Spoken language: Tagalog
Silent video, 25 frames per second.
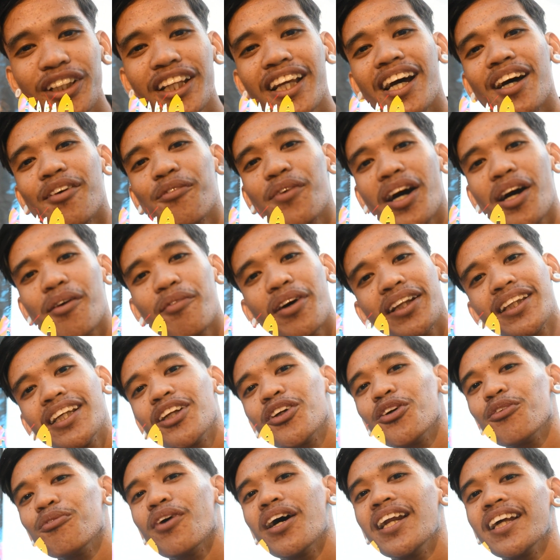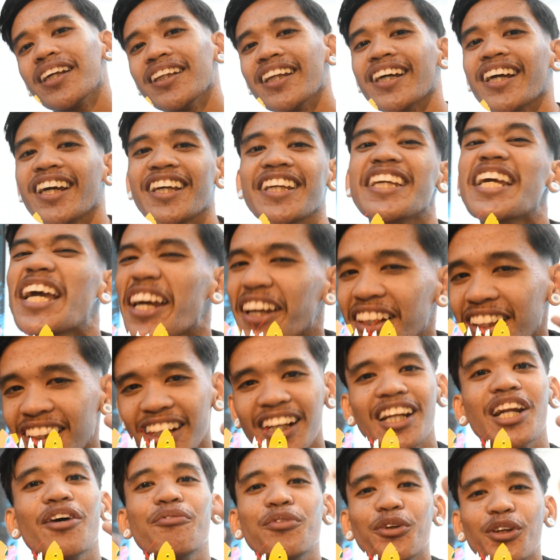niya makabattle kung balik na. Yeah,
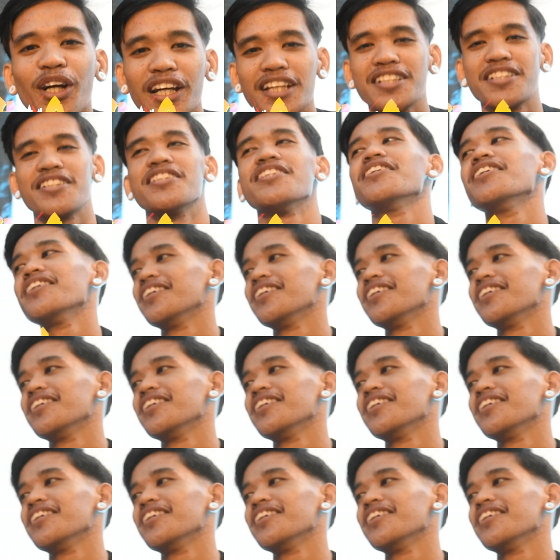I love you guys.